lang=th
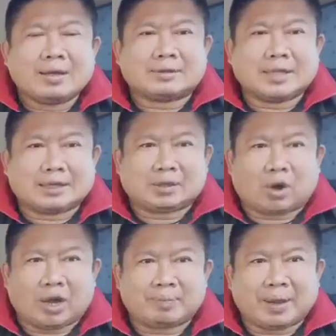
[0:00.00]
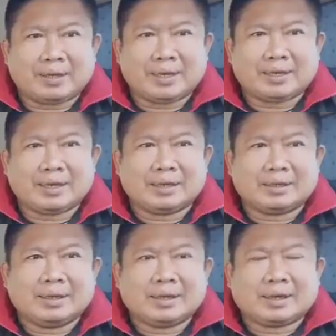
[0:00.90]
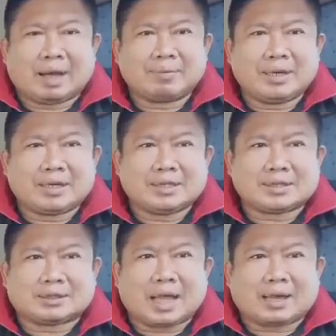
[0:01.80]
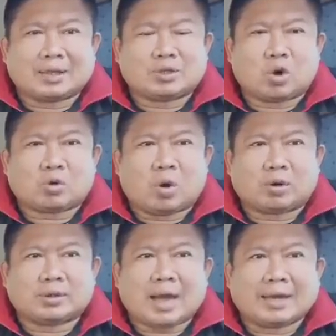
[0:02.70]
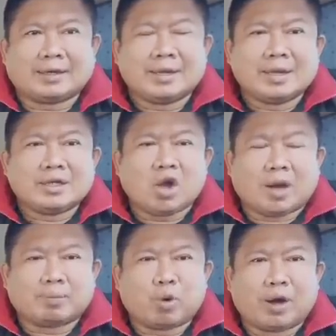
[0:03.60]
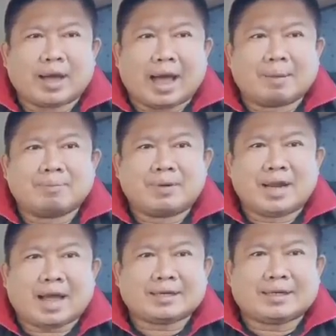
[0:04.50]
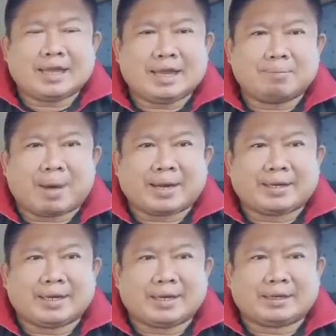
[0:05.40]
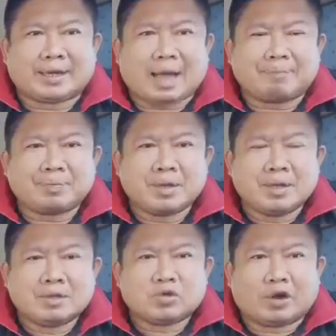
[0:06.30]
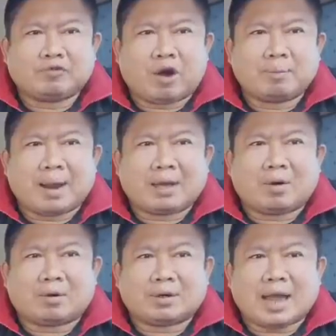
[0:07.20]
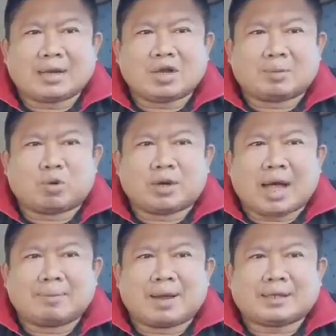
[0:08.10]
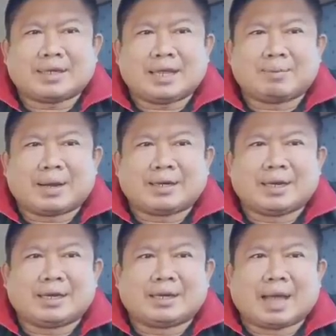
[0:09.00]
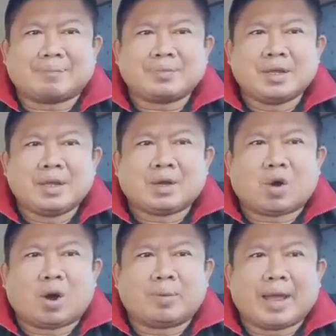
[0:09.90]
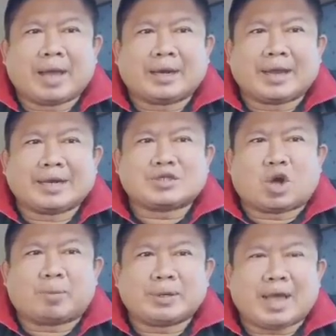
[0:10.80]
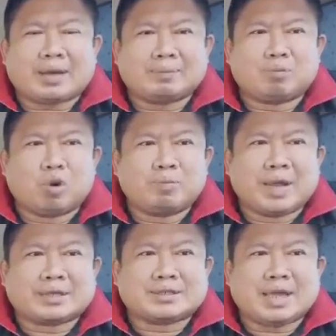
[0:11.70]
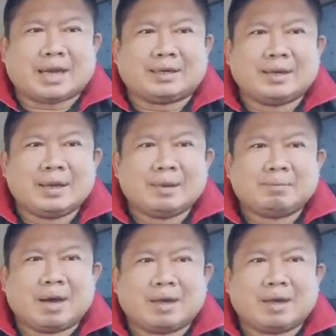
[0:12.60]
ติดถอยไปนิดนึงครับ นี่คือสไตล์การชกของทางด้าน ยอดบัวงาม ลักกี้บันเทิงนะครับส่วนฟอร์มหลังของทางด้านยอดบัวงามลักกี้บันเทิงนะครับก็แพ้คะแนน2 พยักบูมเด็กเซียน เมื่อ